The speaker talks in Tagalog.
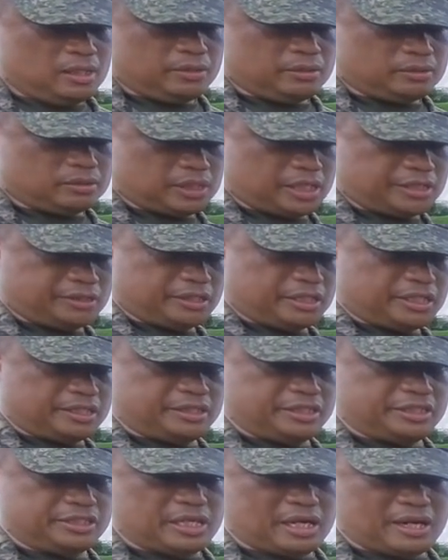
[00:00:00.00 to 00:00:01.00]
noong
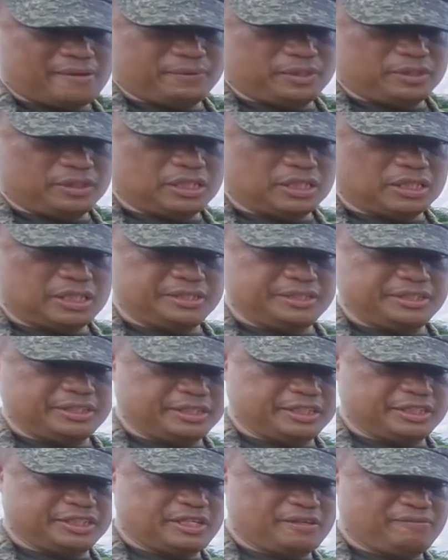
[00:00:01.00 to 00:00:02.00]
1990 after ng
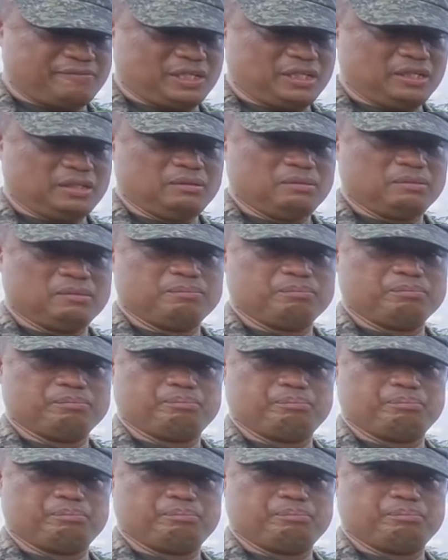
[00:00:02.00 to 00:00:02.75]
1997